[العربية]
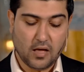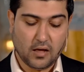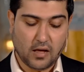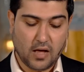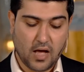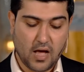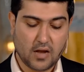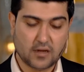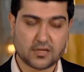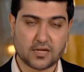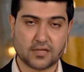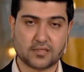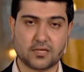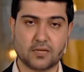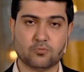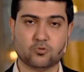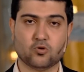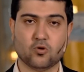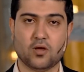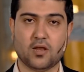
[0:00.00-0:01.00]
قال
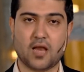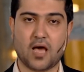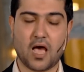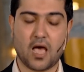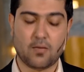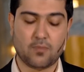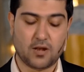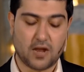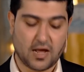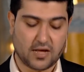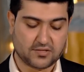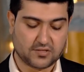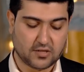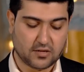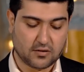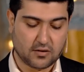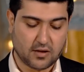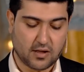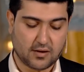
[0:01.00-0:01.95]
كتبت إلى أبي الحسن